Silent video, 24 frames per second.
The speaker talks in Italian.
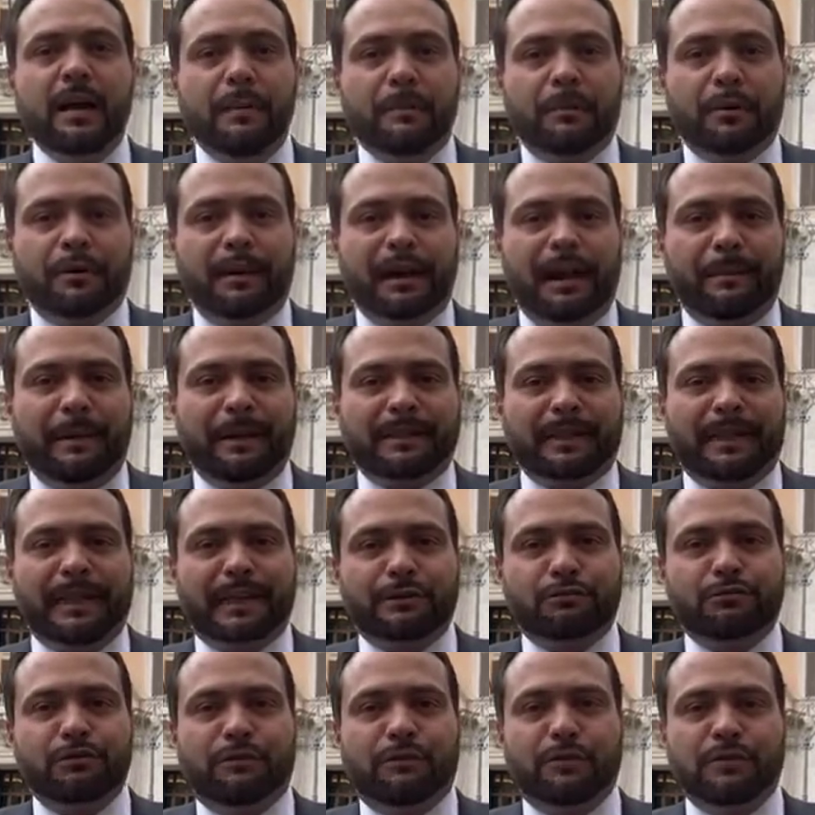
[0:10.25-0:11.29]
proclamata dal
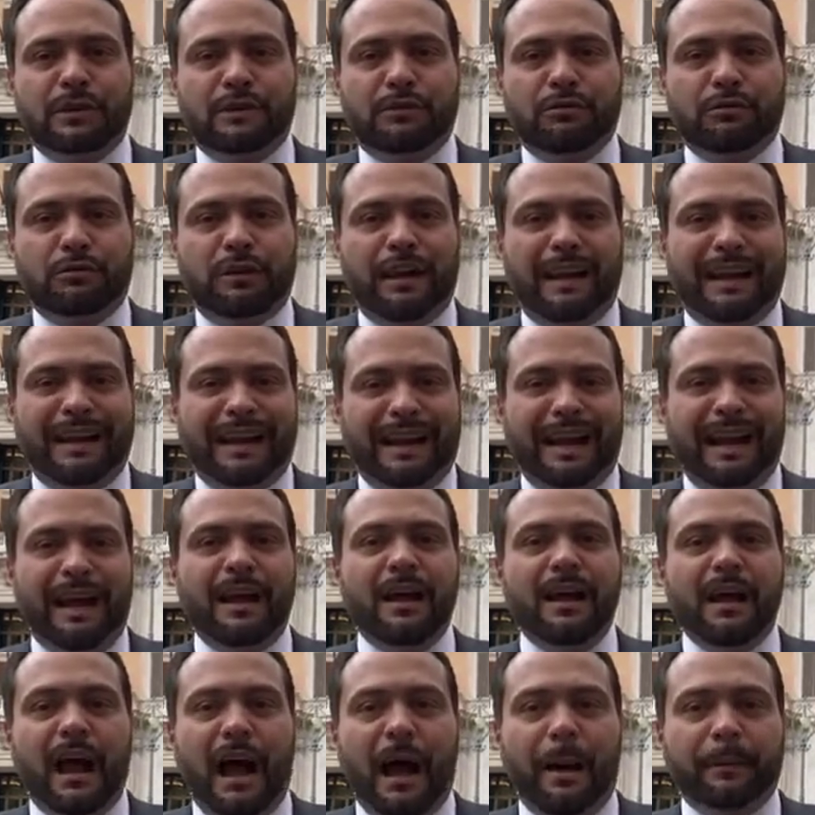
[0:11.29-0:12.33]
suo fondatore, il re
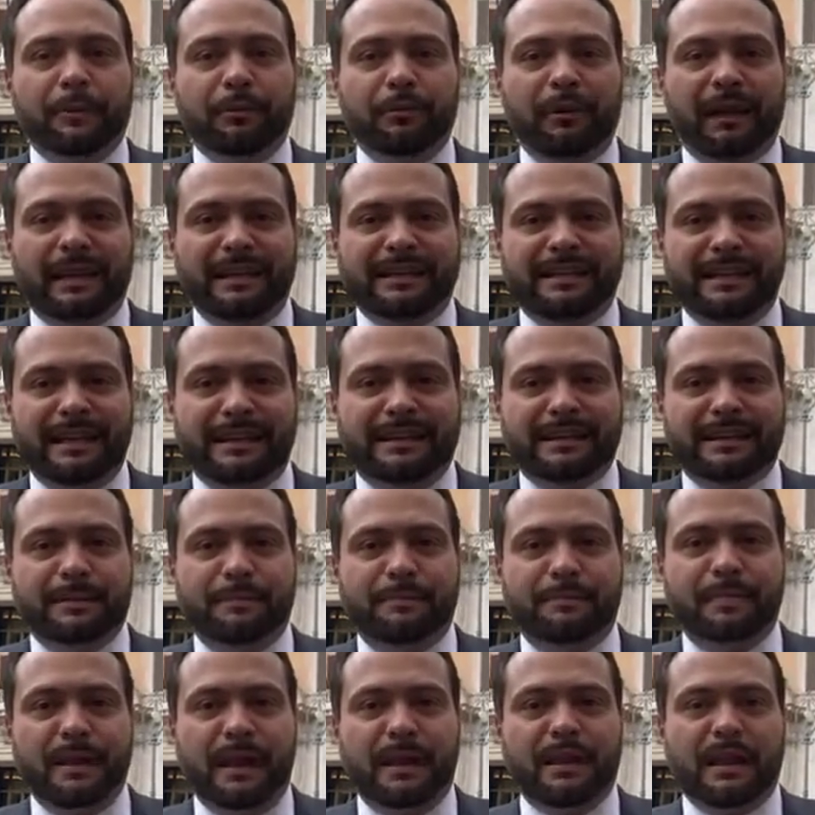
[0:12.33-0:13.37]
Abdulaziz
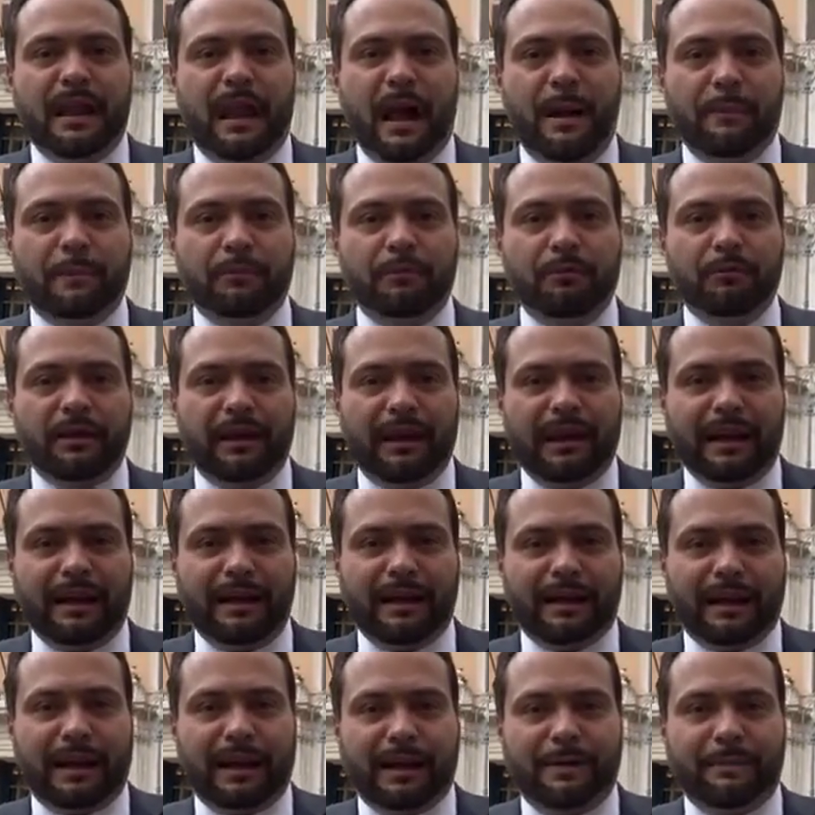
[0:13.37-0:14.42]
bin Abdul
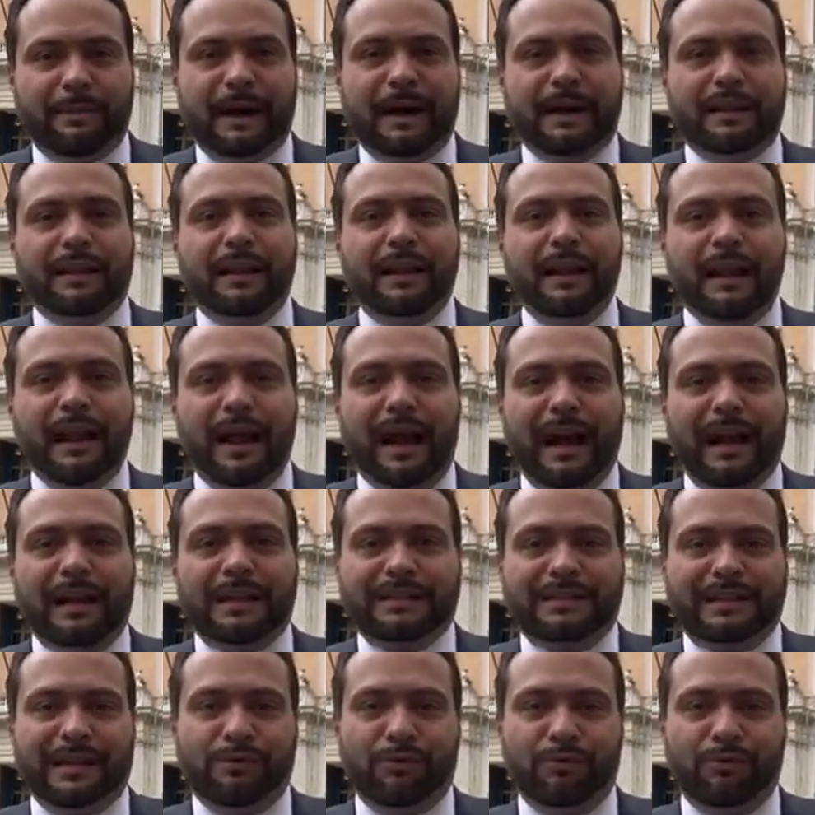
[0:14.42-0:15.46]
Rahman al
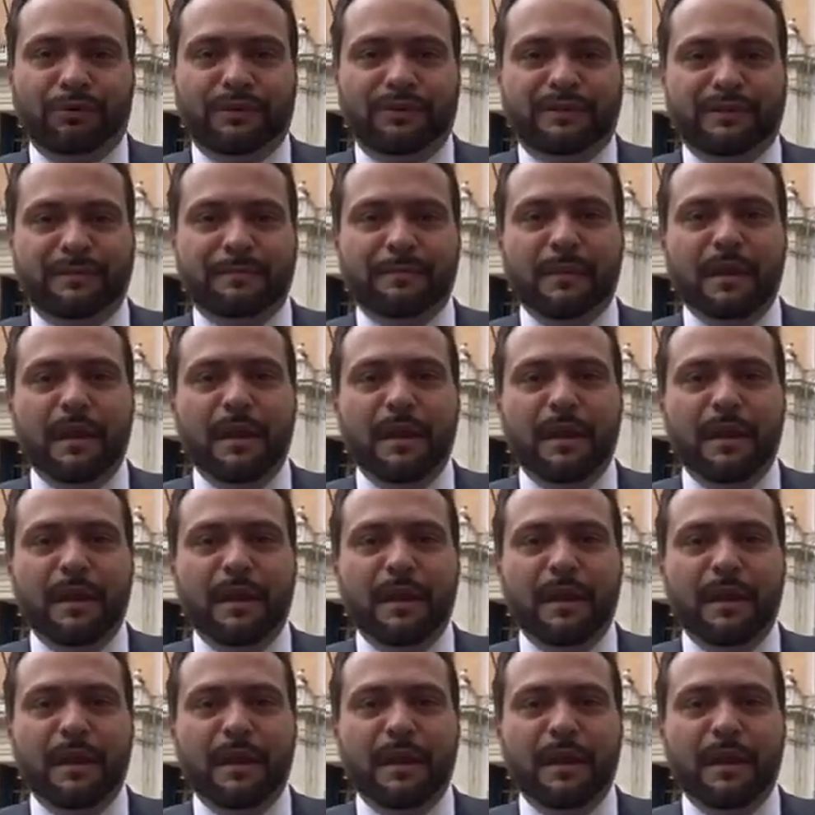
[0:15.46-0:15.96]
Saud.